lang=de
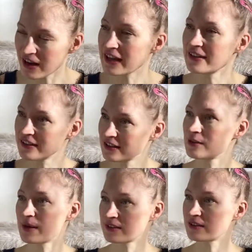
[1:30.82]
weil die
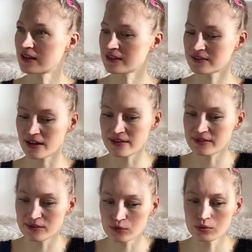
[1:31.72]
Elemente der
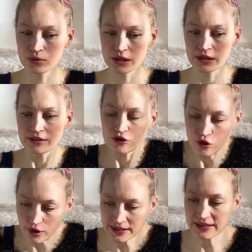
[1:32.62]
Ekstase so
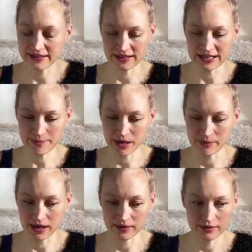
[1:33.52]
deutlich
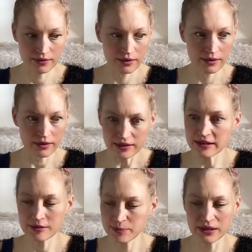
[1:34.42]
erlebbar machen,
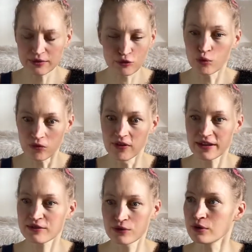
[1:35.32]
ich bin
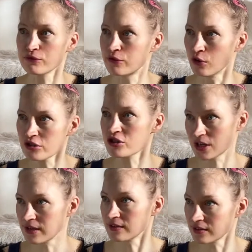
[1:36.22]
sowas von
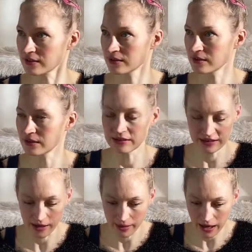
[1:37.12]
vollständig.
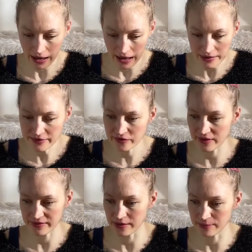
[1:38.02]
Ich habe
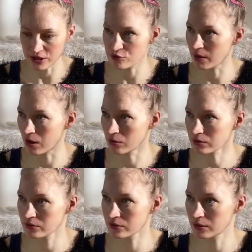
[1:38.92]
alles, was ein Mensch
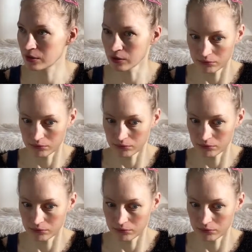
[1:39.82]
braucht,